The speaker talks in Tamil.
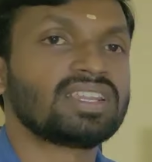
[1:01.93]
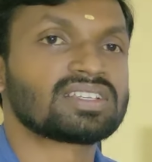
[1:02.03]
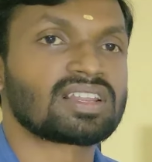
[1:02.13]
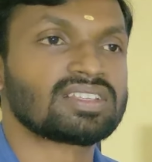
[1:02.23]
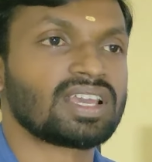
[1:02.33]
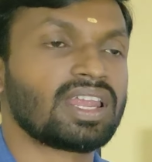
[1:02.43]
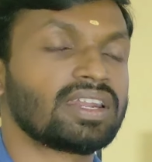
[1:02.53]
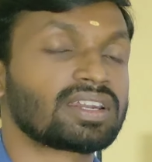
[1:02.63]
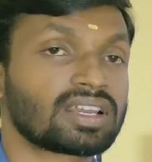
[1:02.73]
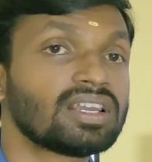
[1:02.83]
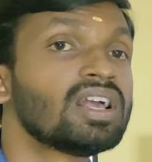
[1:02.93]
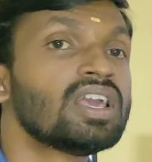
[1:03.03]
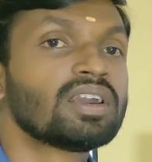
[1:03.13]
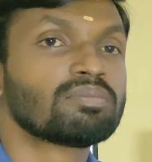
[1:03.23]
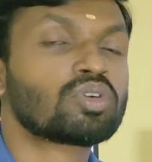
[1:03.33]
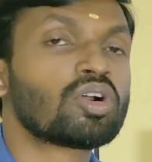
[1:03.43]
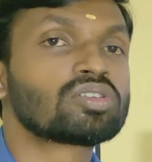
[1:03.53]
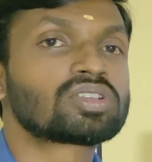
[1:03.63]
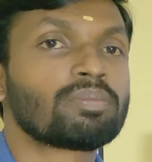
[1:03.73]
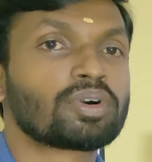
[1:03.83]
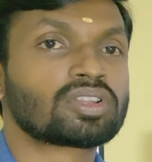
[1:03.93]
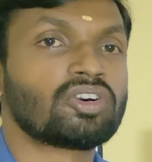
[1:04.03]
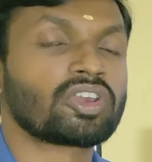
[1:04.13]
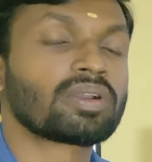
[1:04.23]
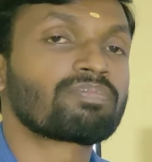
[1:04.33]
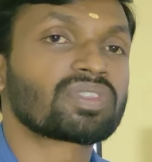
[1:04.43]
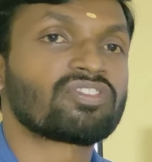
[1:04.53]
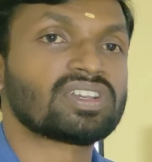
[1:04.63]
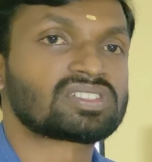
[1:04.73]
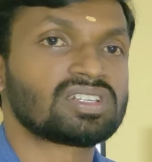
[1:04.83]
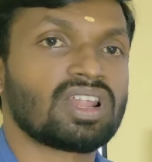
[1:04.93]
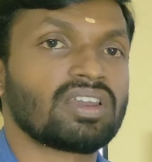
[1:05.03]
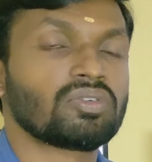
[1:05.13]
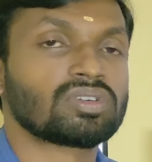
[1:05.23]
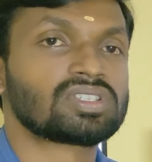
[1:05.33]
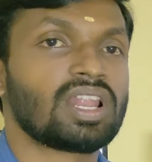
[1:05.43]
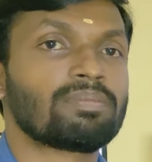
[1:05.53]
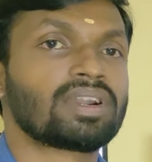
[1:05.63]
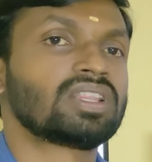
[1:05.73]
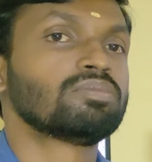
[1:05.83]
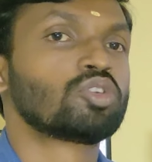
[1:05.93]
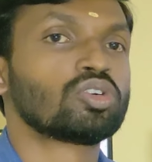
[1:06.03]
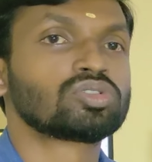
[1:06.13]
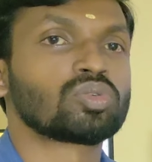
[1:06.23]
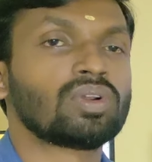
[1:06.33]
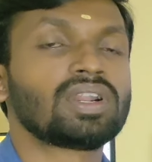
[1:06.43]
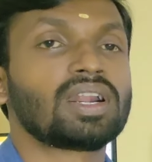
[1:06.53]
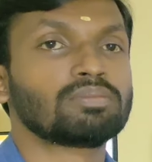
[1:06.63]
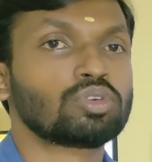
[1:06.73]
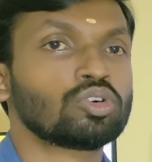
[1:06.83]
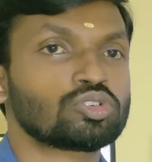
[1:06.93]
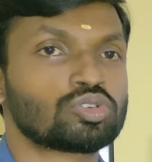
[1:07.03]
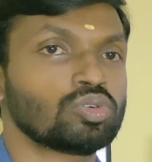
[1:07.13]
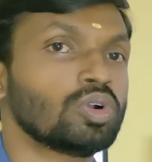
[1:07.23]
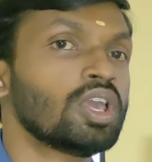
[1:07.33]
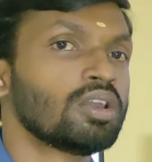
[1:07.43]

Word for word: சீரியஸில் சேல் ஆகிட்டுருக்கு ப்ரோன்ஸை பொறுத்த வரைக்கும் ஃபஸ்ட்டில் இவங்க சேல் பண்ணது ப்ரோன்ஸ் ஒன் அண்ட் ப்ரோன்ஸ் டூ